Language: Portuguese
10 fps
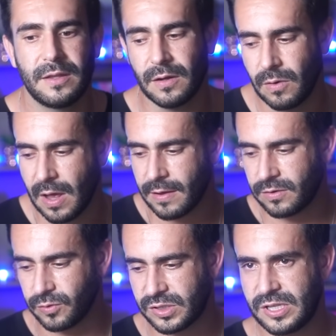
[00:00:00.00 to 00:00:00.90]
Então,
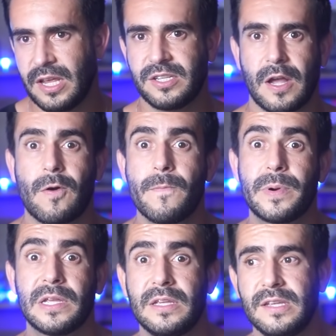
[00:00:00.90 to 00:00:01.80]
se você está com
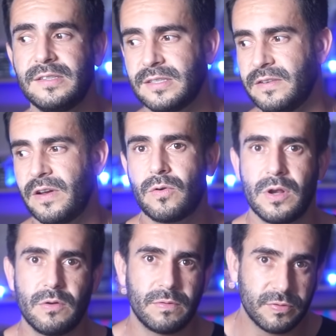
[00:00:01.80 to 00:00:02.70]
preguiça, você vai
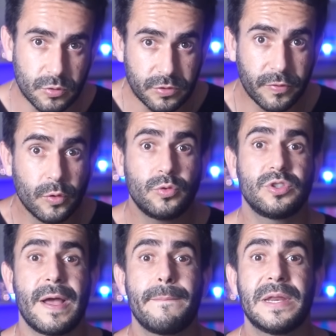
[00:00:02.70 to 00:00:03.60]
colher os
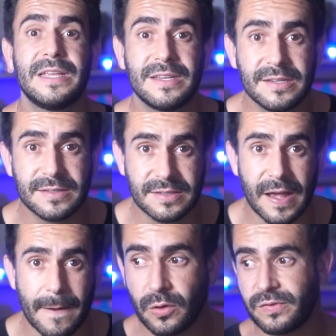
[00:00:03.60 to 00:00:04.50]
frutos da
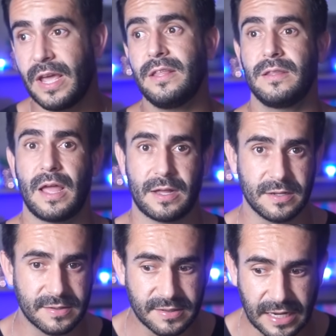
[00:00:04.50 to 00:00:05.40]
preguiça. Eu sei, é
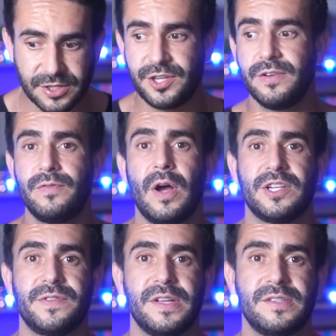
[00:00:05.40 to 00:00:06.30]
cansativo
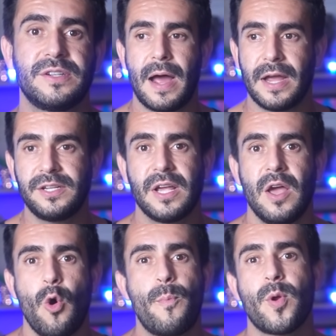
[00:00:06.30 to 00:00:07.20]
às vezes, mas
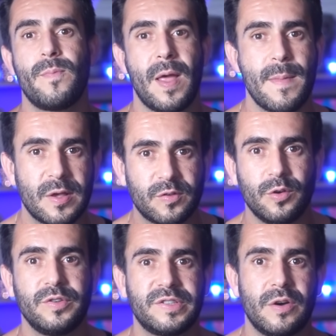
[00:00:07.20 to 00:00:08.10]
o problema é a
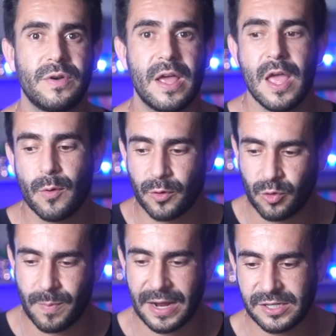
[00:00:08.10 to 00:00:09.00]
solução, né?
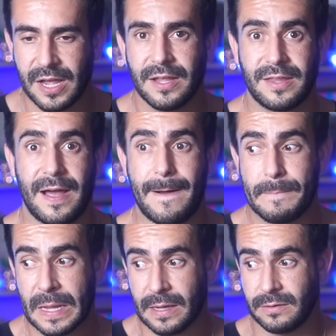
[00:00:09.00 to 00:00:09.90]
Quanto mais
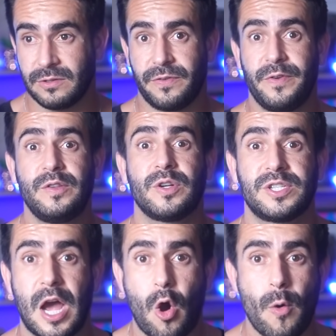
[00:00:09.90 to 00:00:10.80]
tá difícil
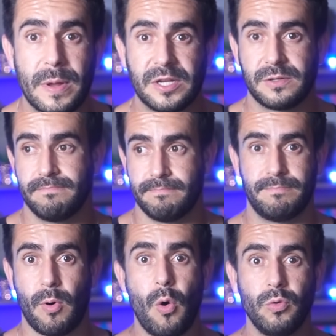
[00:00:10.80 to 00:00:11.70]
achar homens
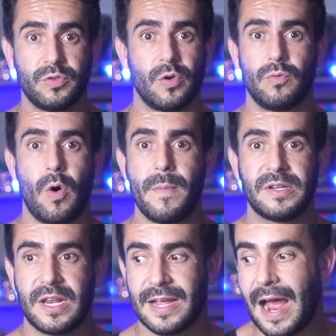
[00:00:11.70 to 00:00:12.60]
bons ou
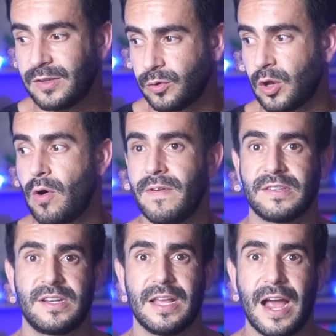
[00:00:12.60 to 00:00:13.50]
homens legais ou ter
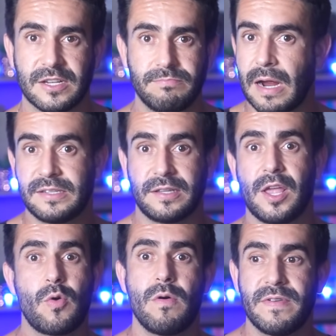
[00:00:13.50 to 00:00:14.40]
conversas legais, mas você
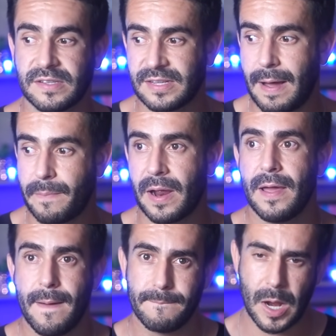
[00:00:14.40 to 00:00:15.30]
tem que conversar para
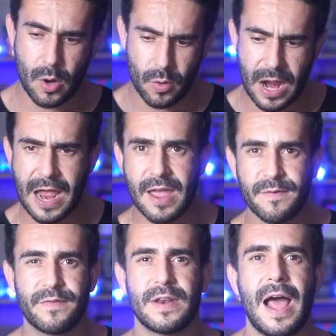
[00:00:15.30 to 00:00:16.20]
melhorar e
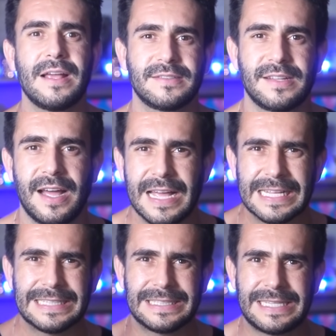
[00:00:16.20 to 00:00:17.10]
refinar essa
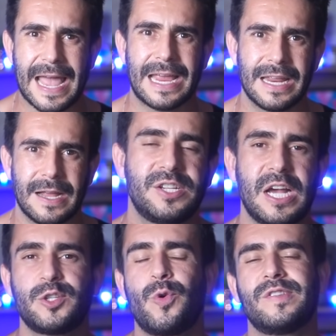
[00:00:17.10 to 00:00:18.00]
técnica.
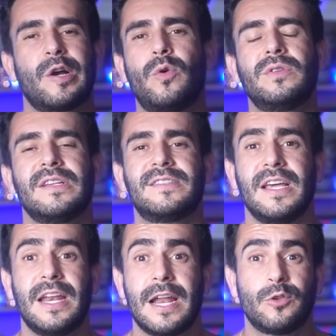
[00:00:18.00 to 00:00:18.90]
Deixar as coisas
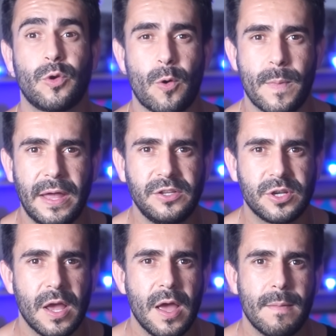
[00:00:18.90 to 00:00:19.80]
acontecerem
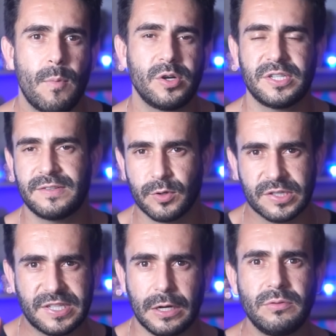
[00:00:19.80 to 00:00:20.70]
naturalmente mostra que
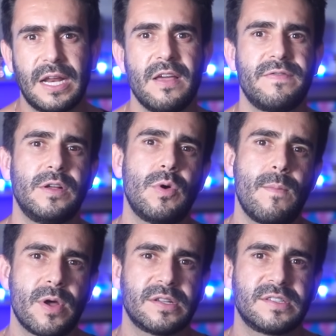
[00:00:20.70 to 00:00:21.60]
você não está levando o
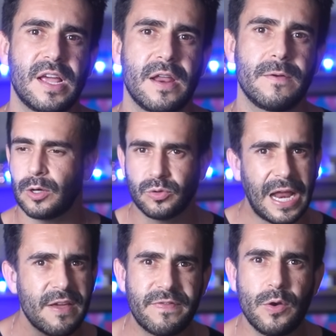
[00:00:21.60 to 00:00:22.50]
amor a sério. Você não
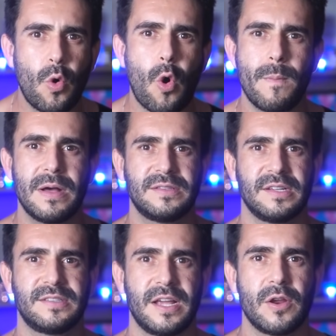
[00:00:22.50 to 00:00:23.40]
está levando o
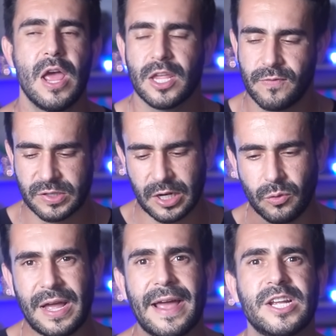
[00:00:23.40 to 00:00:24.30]
romance a sério. Que você
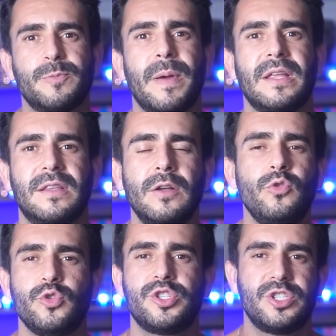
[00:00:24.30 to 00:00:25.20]
não está
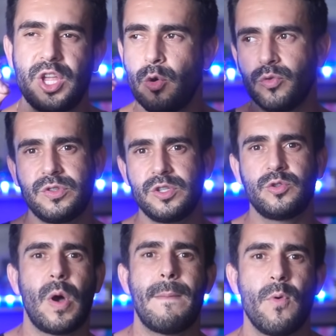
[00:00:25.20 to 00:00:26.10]
respeitando os
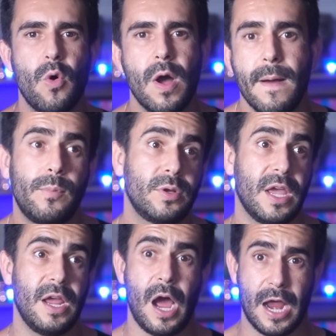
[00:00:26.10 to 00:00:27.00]
deuses do amor.
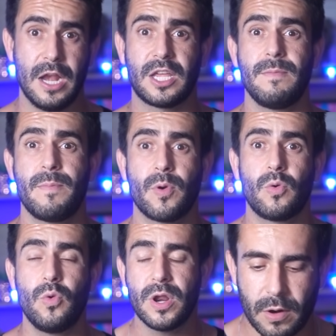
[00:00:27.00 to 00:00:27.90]
Porque, ah, ele que me
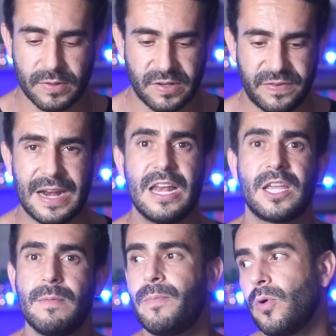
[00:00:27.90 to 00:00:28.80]
procure. Quando você fala ele
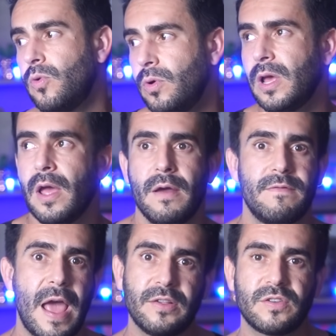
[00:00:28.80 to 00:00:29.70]
que me procure,
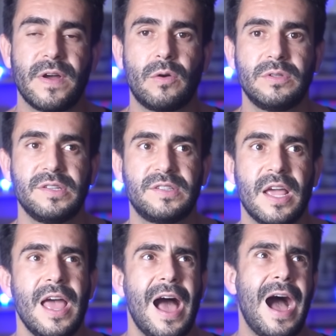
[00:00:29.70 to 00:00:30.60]
é isso que vai acontecer.